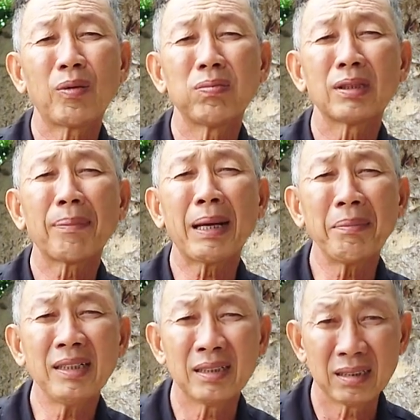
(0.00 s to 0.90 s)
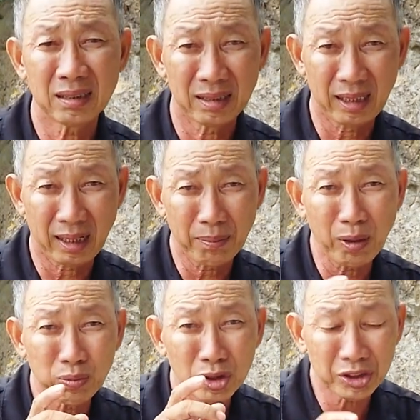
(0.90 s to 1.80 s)
uh, bông nắp ấm á là yeah. Dạ.
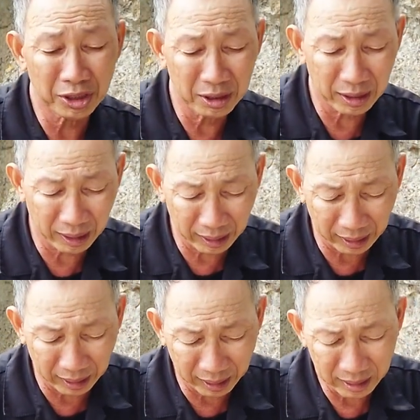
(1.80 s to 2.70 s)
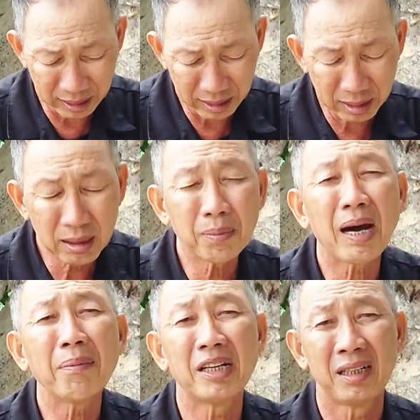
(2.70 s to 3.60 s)
cái bông đó chị là
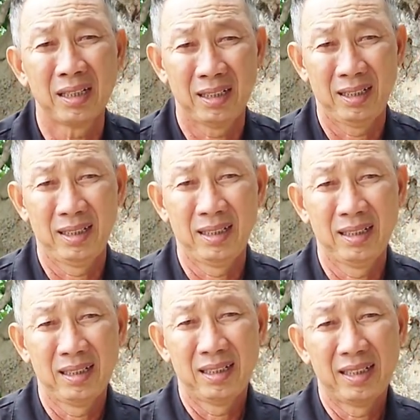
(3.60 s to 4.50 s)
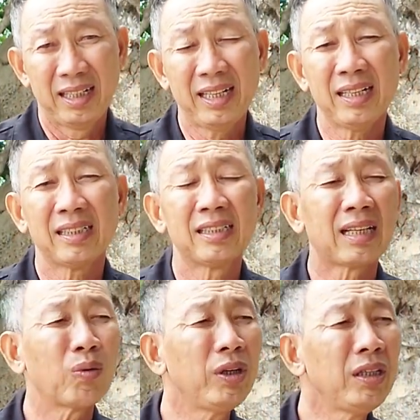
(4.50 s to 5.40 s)
nó bá bệnh yeah. Dạ. ha
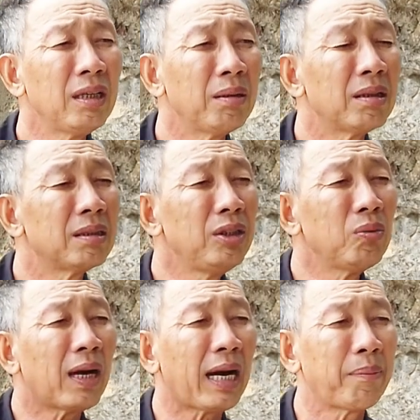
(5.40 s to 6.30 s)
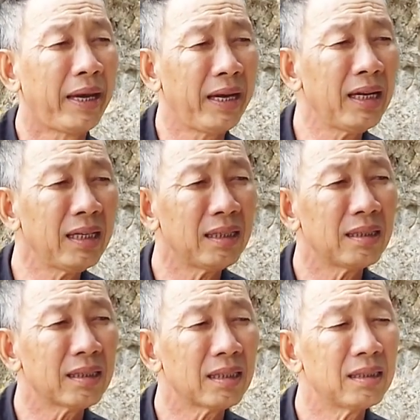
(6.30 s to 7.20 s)
người ta quý nó nếu mà ai bẻ
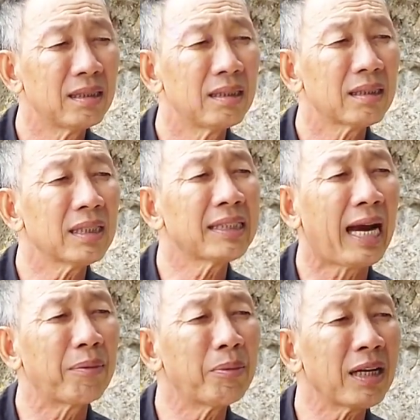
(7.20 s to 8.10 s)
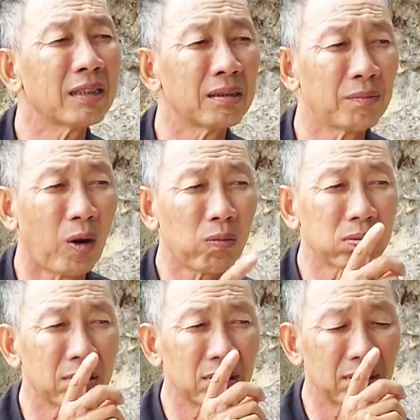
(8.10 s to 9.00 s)
cái chạm nó bắt được
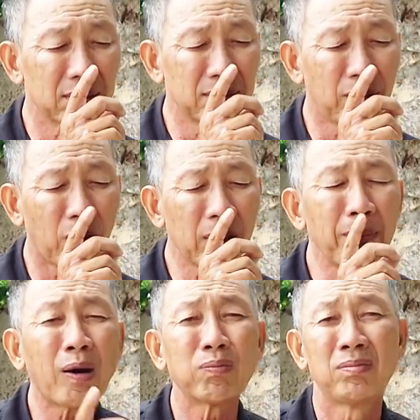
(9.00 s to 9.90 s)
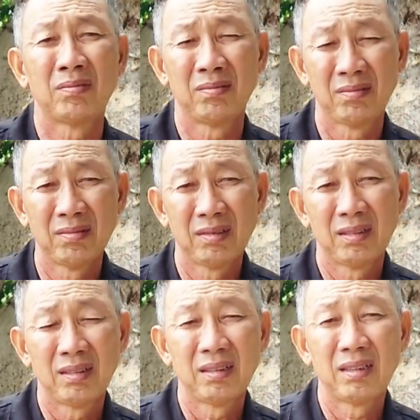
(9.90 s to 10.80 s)
một một cái bông
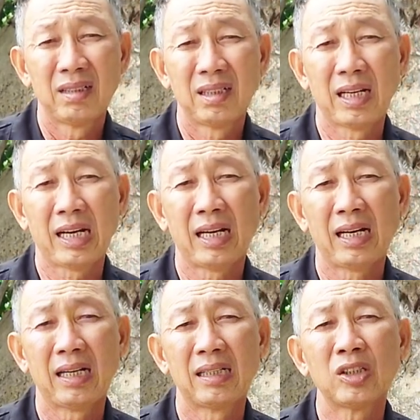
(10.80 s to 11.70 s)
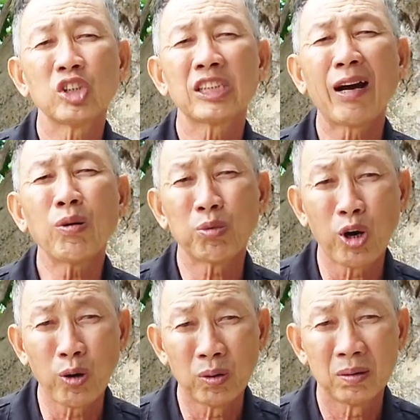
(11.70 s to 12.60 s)
là nó 6
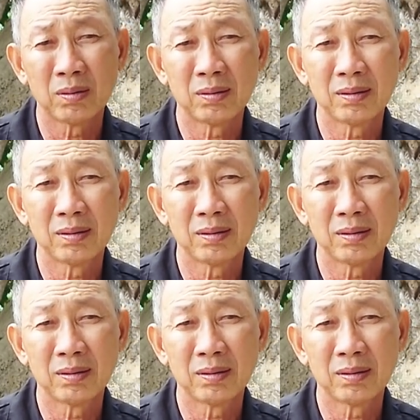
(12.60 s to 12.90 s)
đồng đô